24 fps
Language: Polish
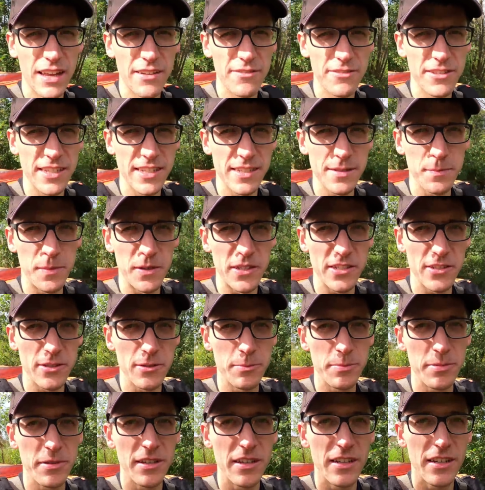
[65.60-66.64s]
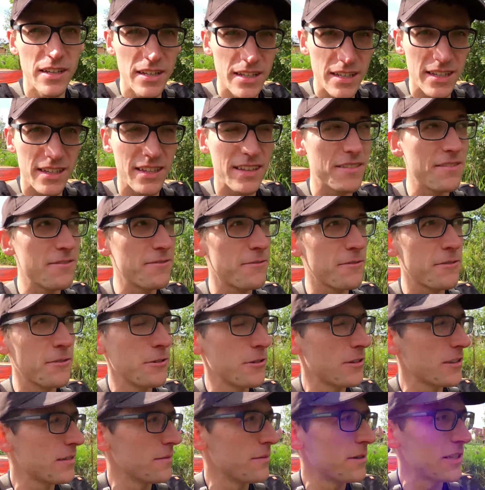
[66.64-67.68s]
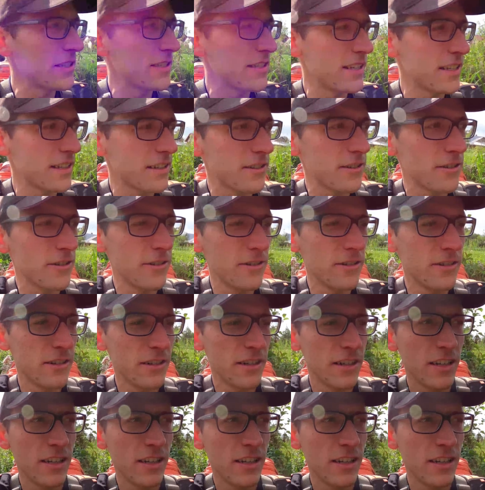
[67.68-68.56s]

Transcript: a w ten sposób w górnym odcinku